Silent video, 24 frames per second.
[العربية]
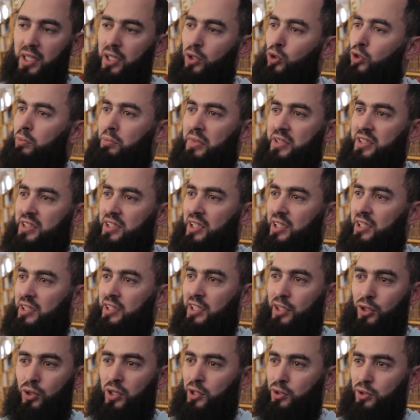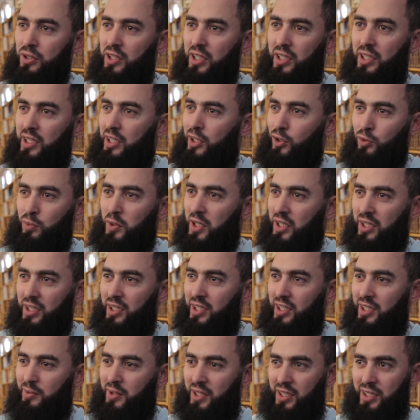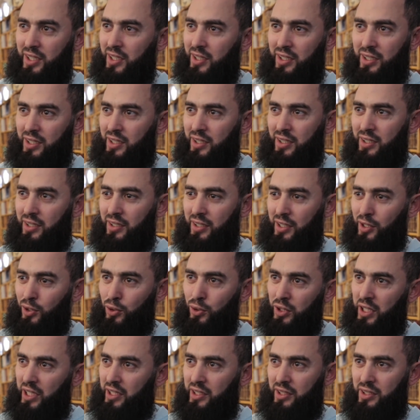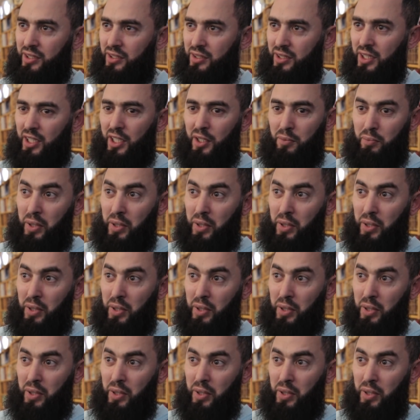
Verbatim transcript: قالوا المنزله ديالو اظن الى يوم القيامه لان له يعني